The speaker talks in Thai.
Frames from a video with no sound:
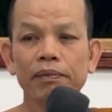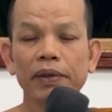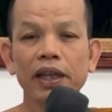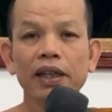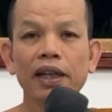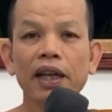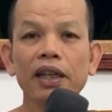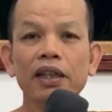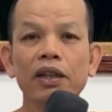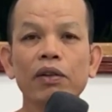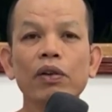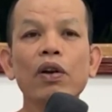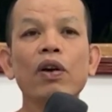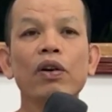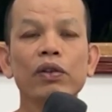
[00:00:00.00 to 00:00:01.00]
เพียงใดที่
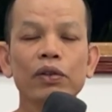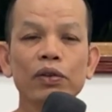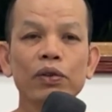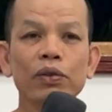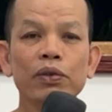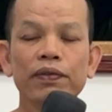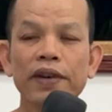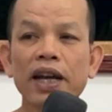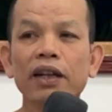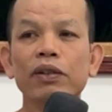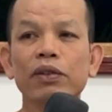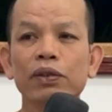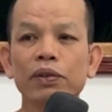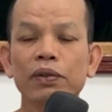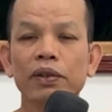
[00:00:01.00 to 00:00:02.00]
เขาลองดูดูฟัง
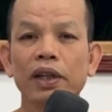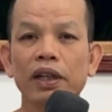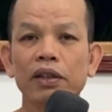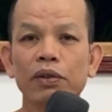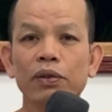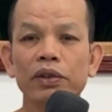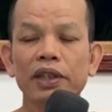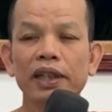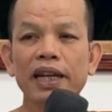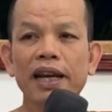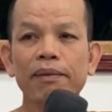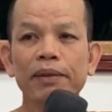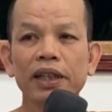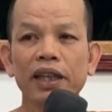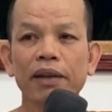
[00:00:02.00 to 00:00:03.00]
ดูดูนะตัวสัญ
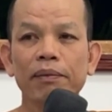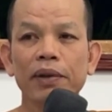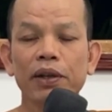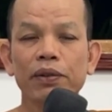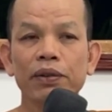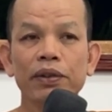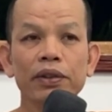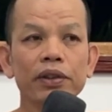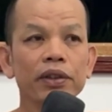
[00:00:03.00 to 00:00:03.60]
ญามันเก็บเอา